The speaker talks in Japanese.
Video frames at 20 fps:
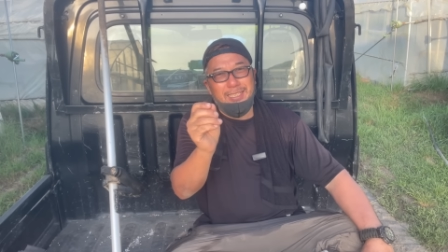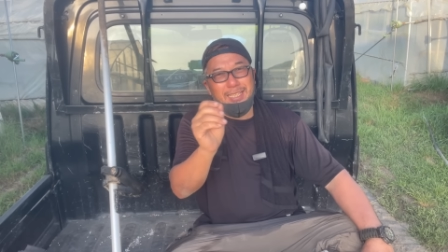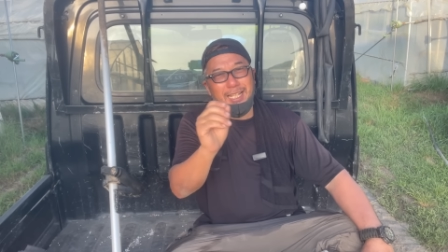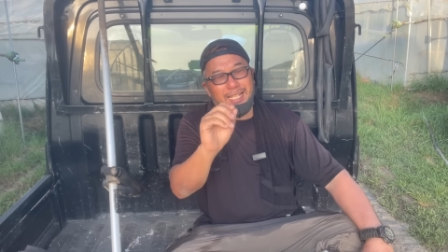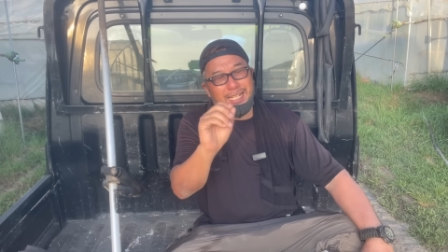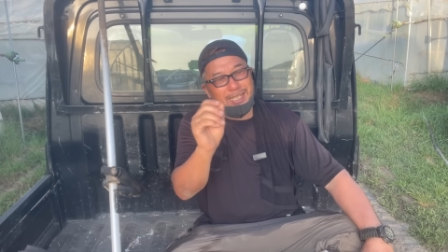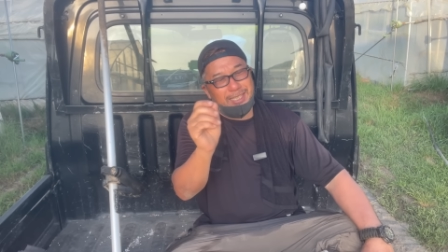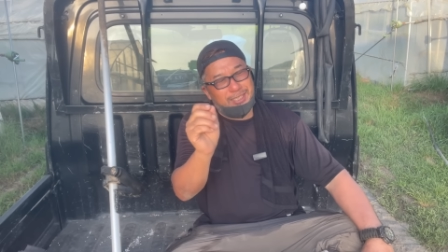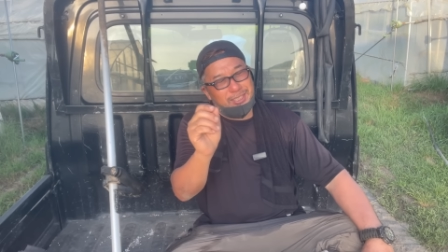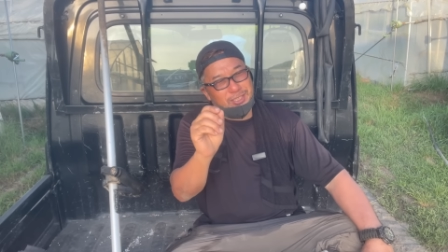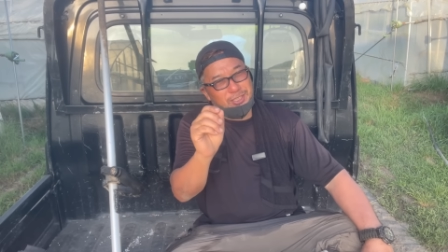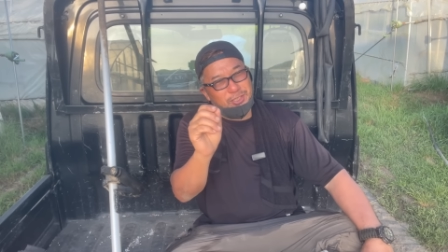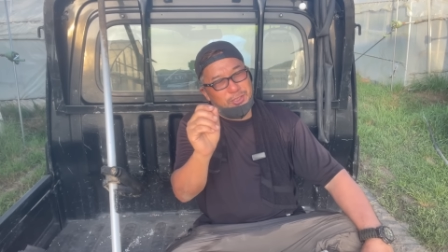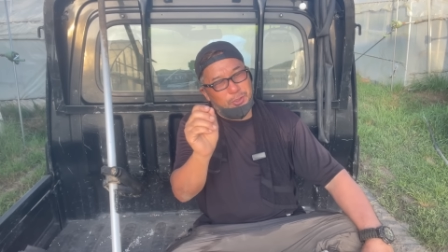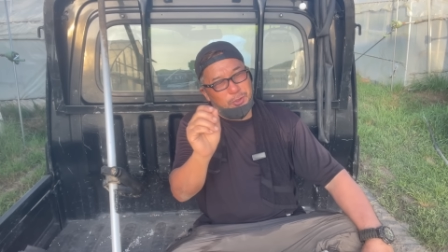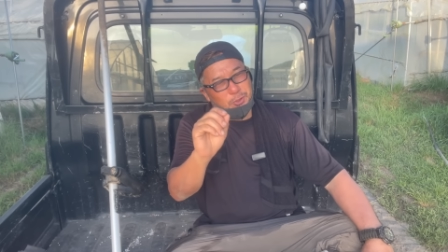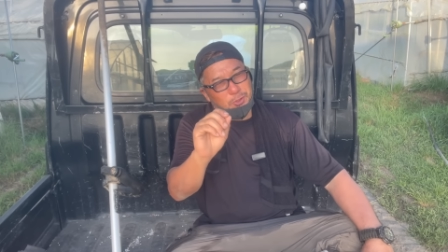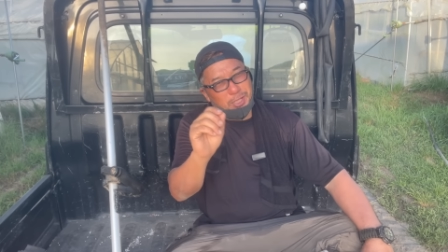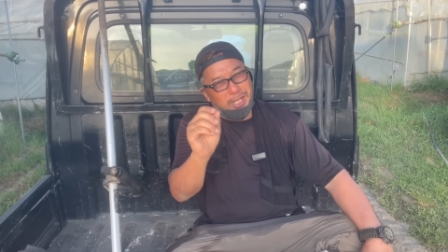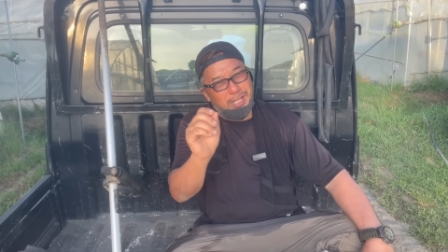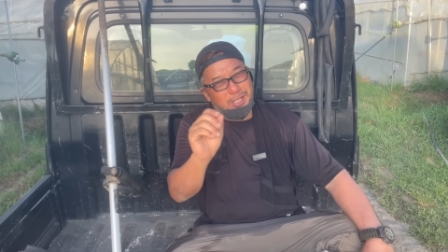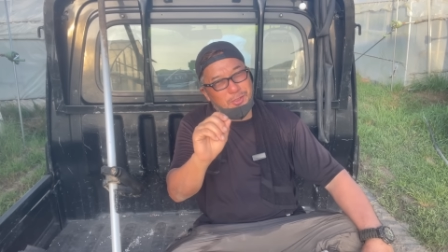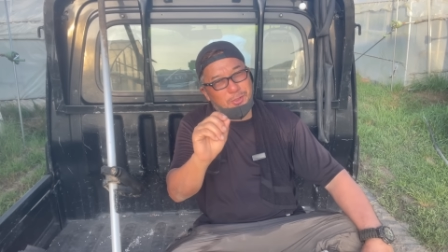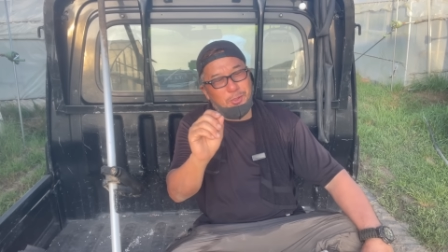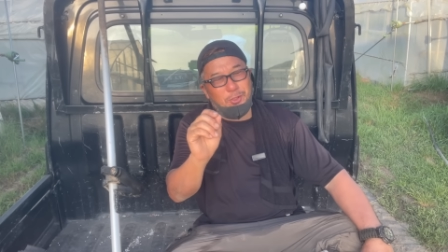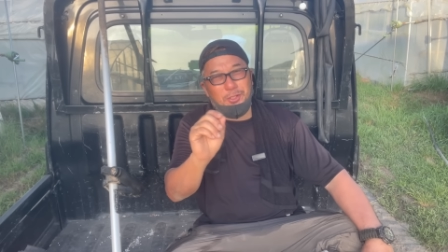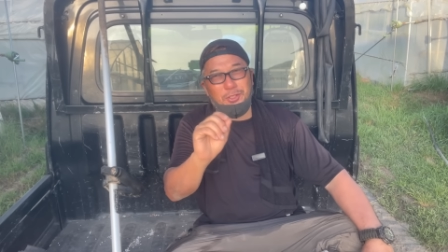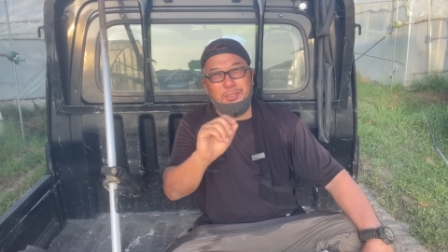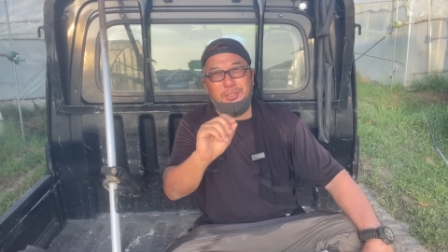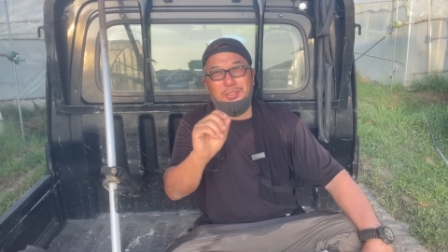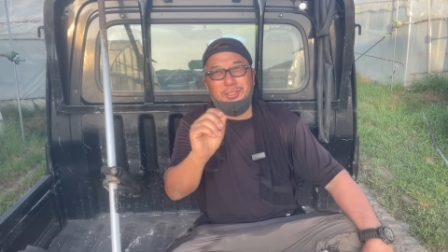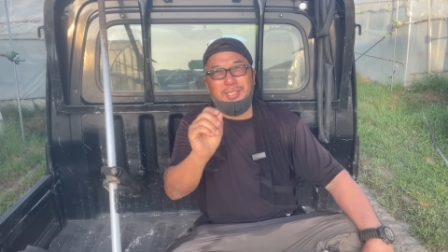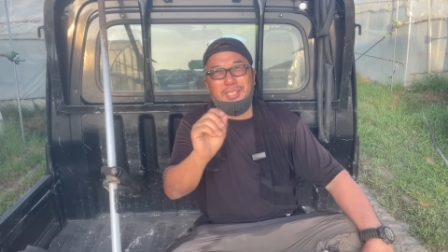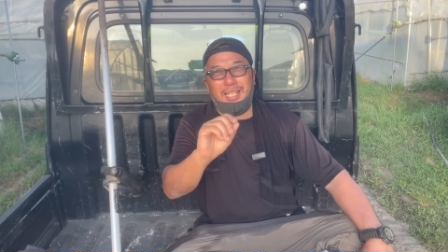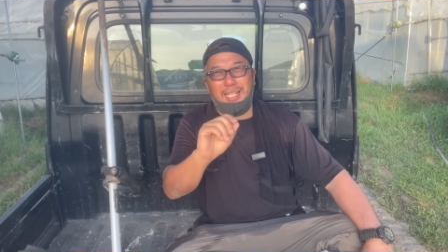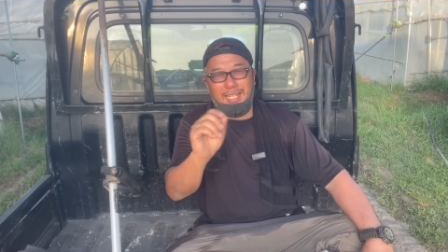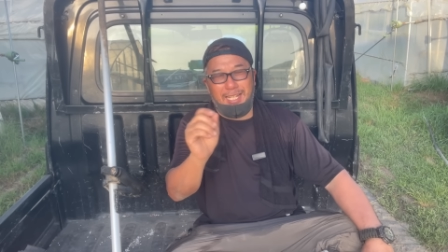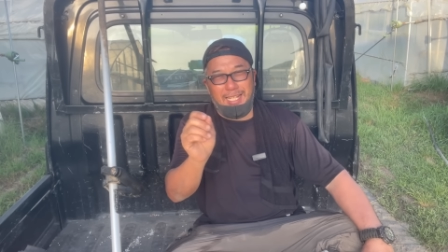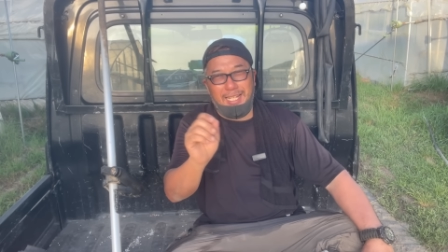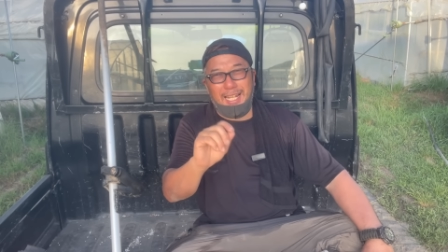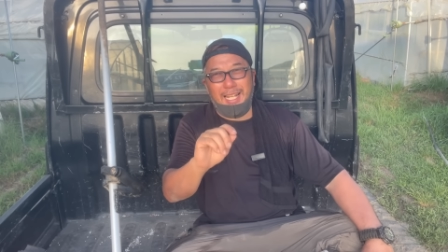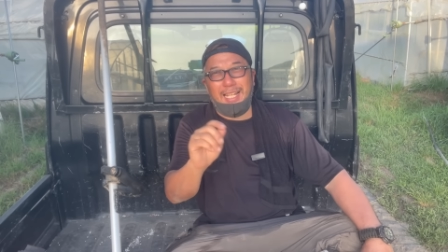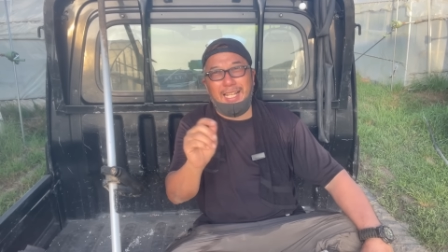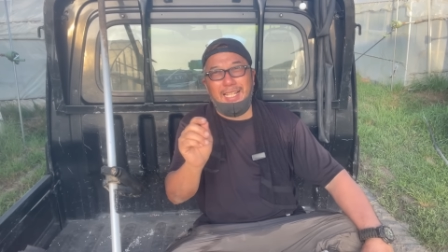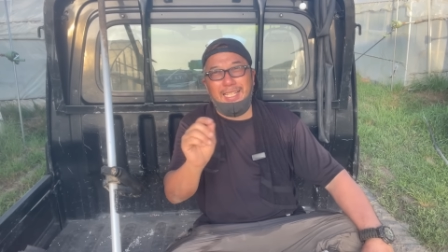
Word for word: なんか小学校の時からな